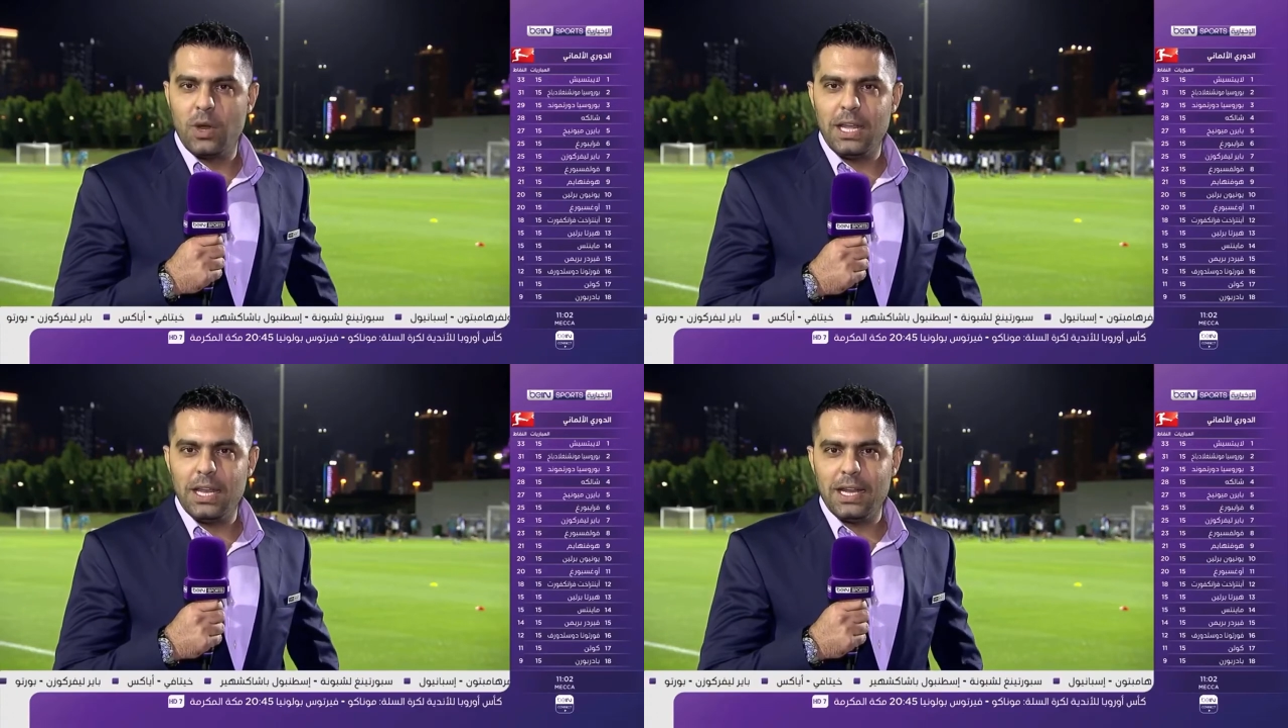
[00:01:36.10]

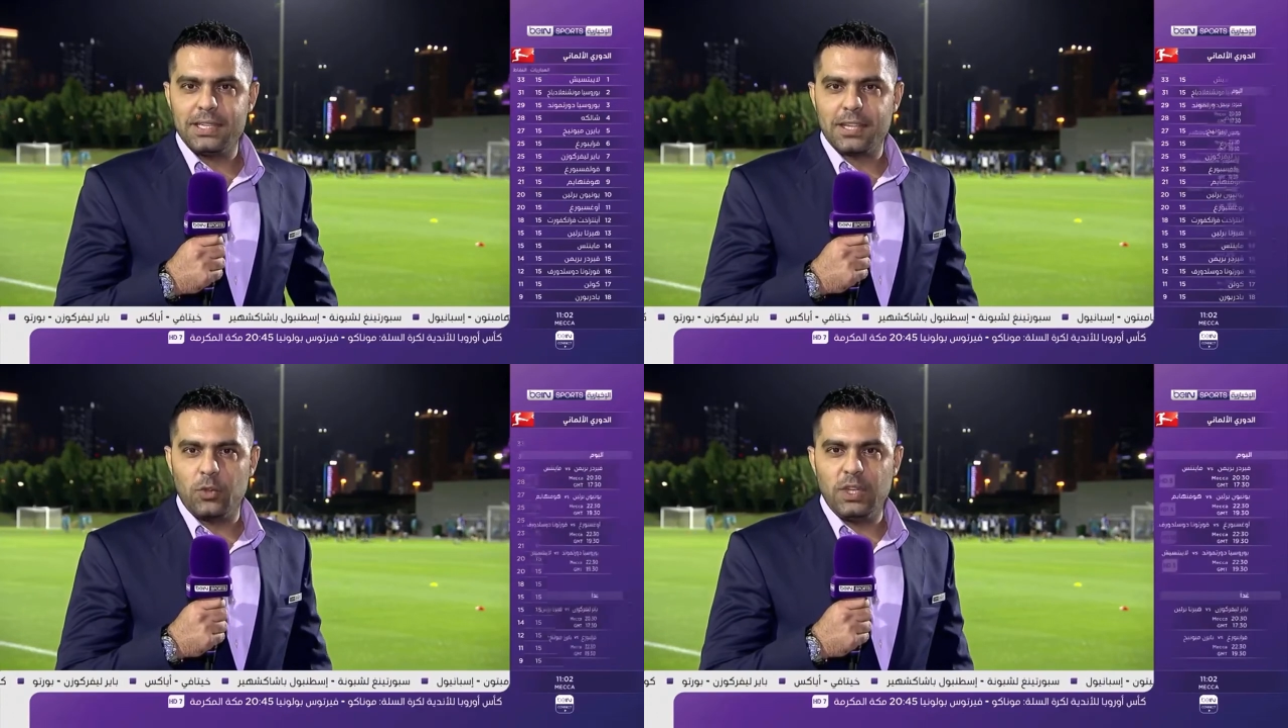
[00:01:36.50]
هو
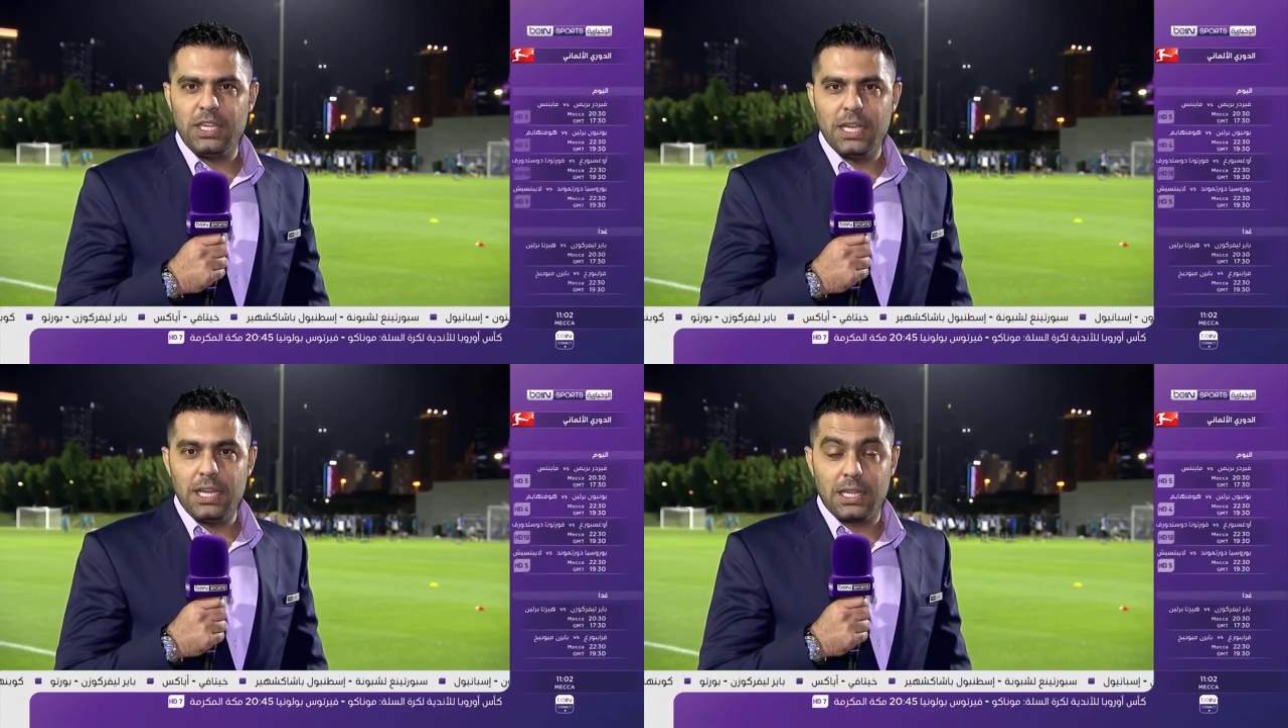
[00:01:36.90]
الهلال
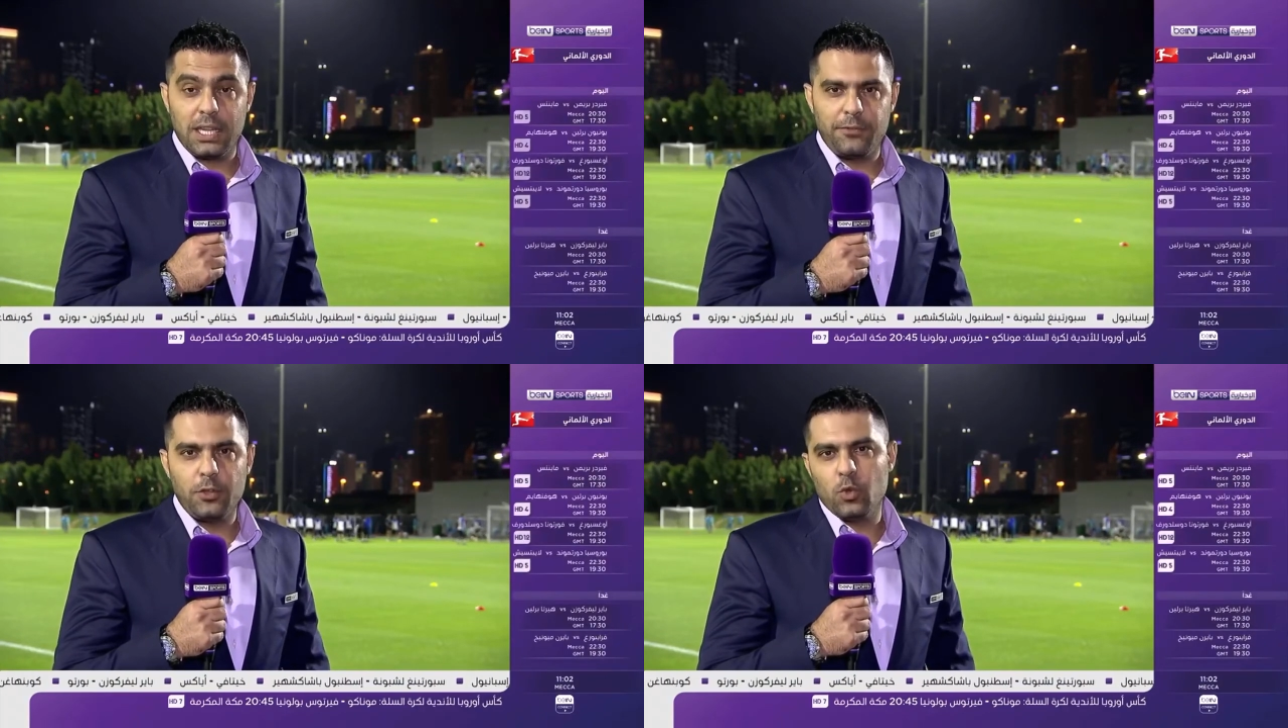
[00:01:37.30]
السعودي
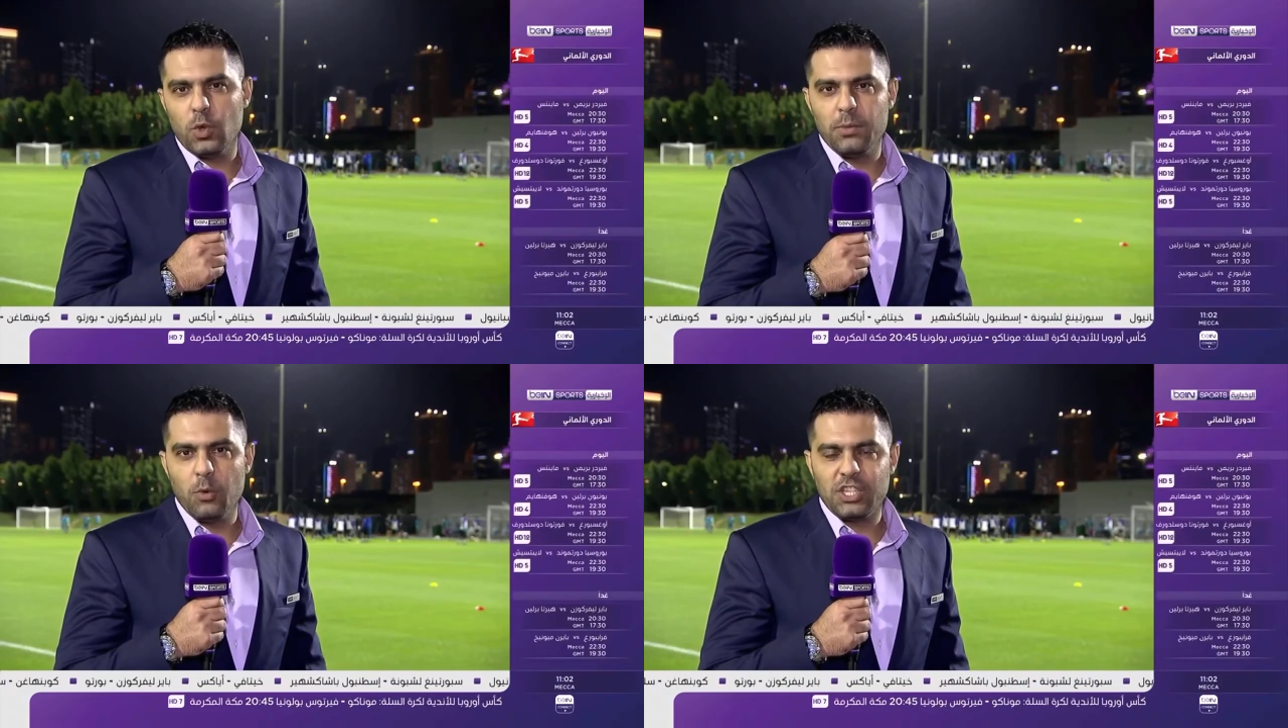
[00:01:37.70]

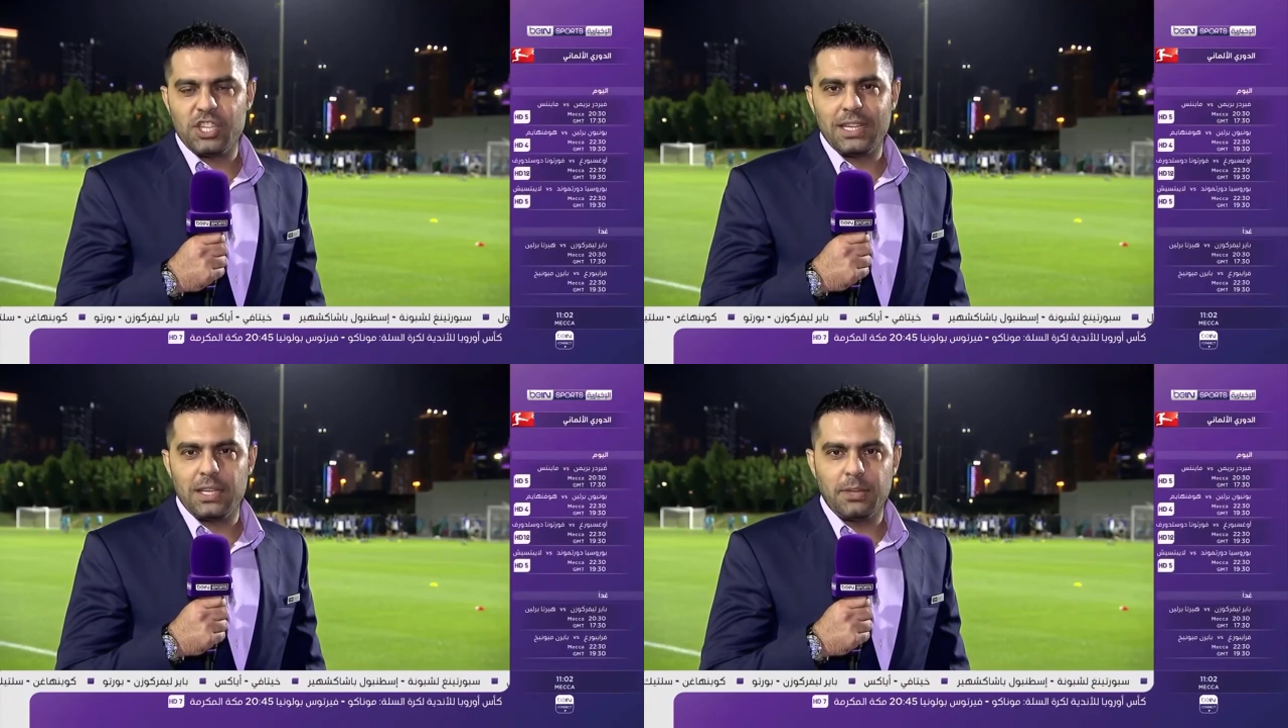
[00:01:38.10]
يلتفت
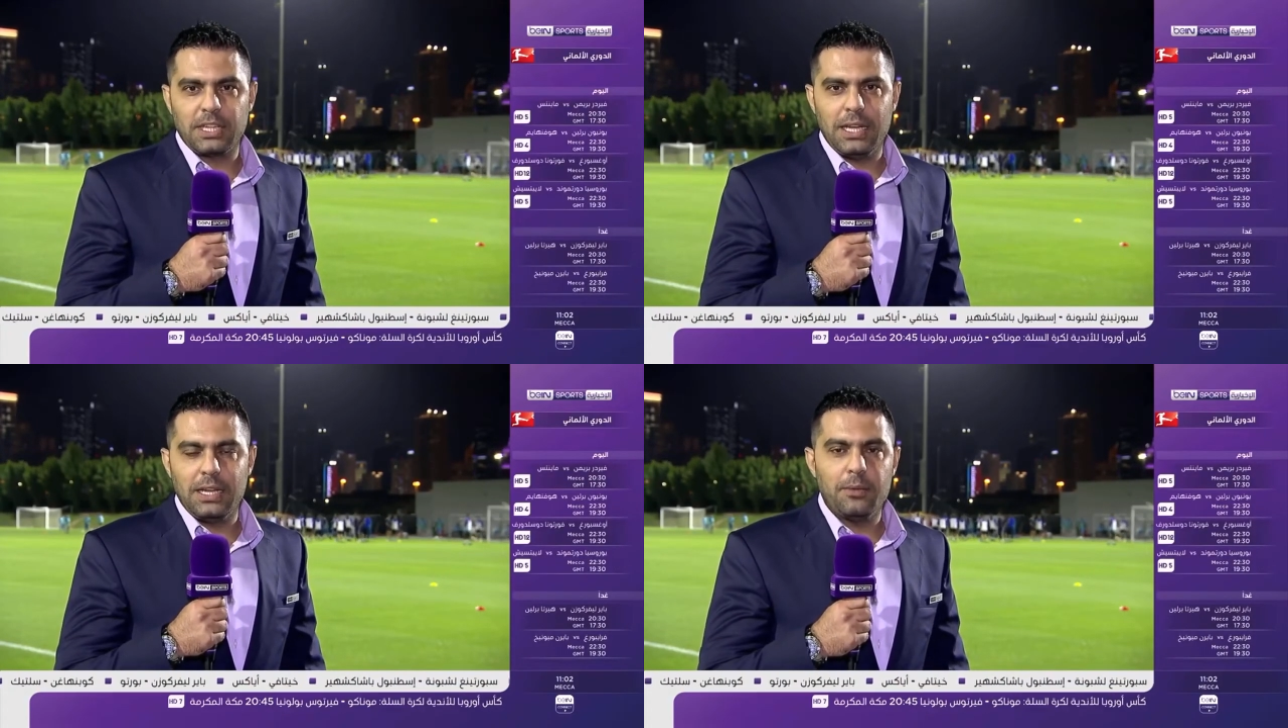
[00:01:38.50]
لمواجهة
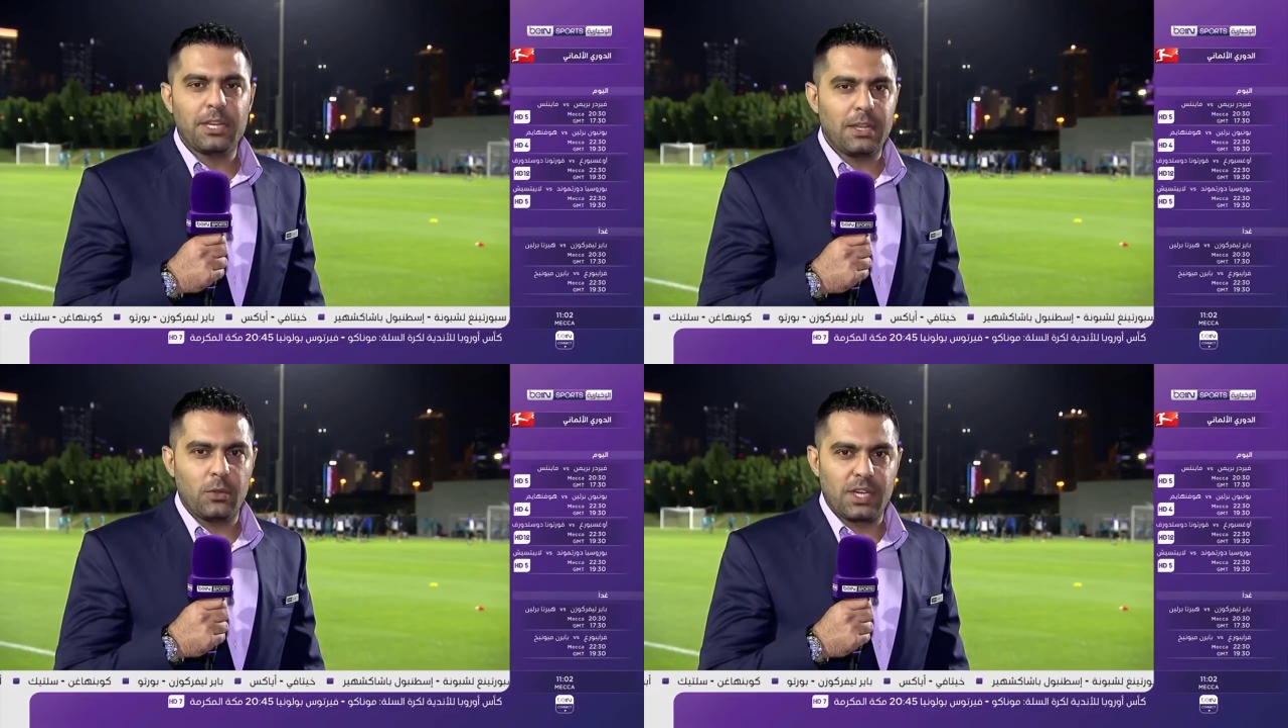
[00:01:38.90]
بطل
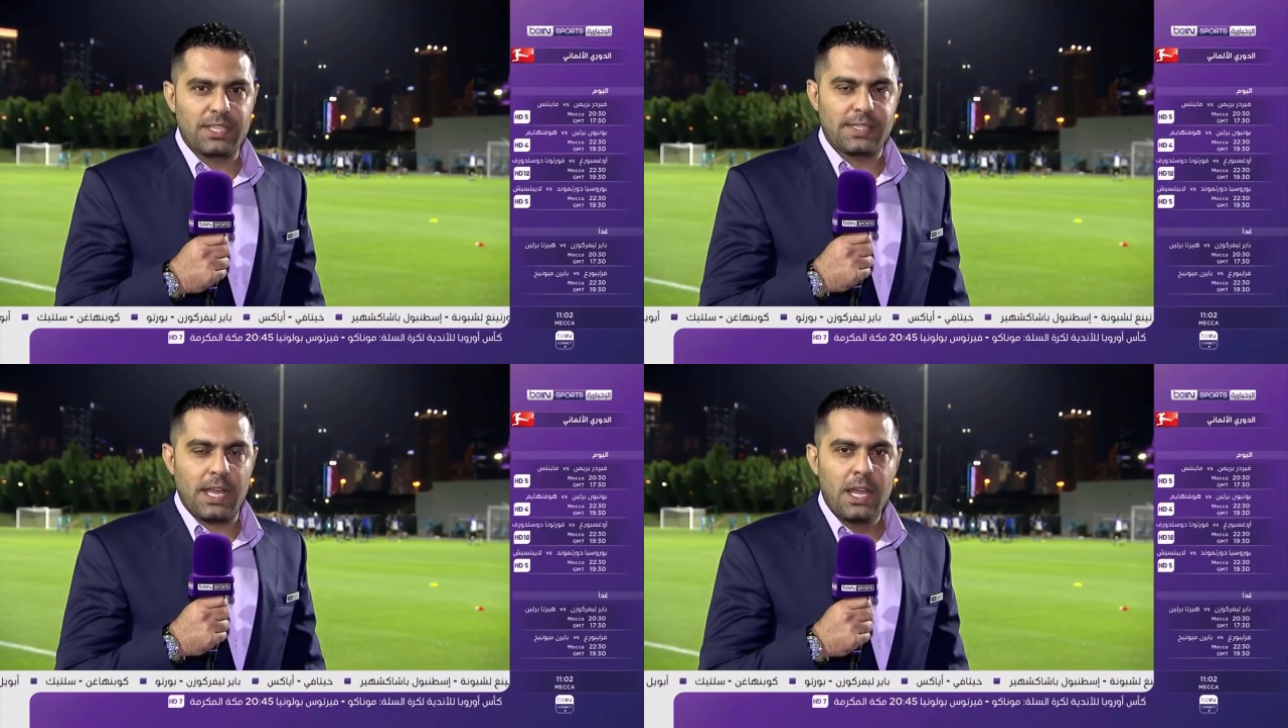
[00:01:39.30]

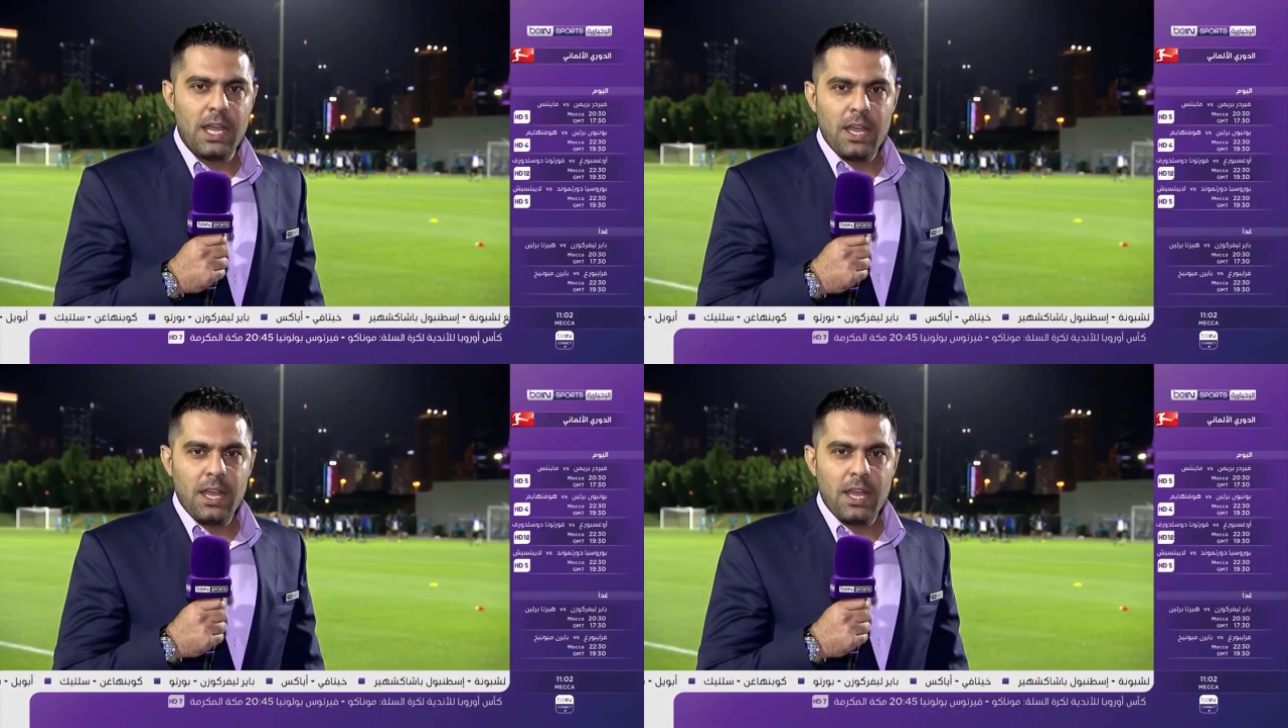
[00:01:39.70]
ليبرتادوريس